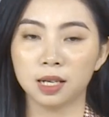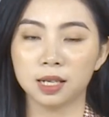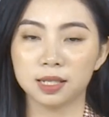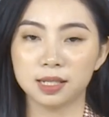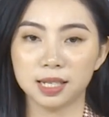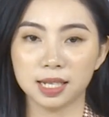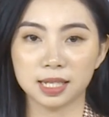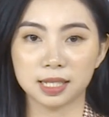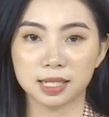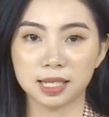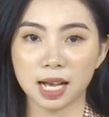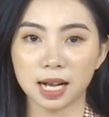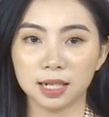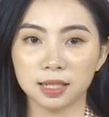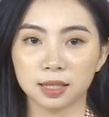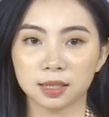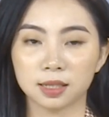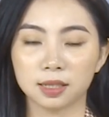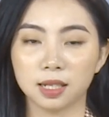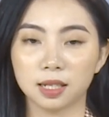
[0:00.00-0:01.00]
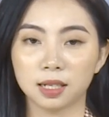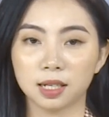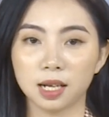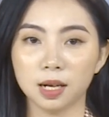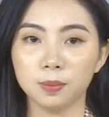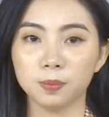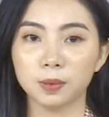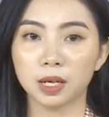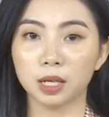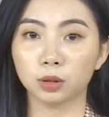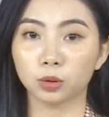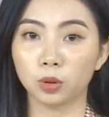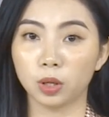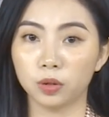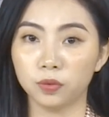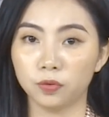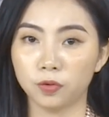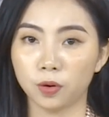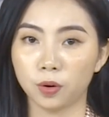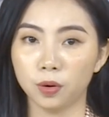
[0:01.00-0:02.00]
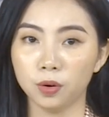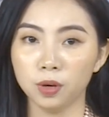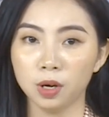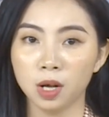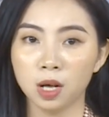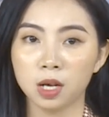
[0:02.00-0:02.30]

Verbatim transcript: chỉnh trang, nâng cấp các tuyến phố,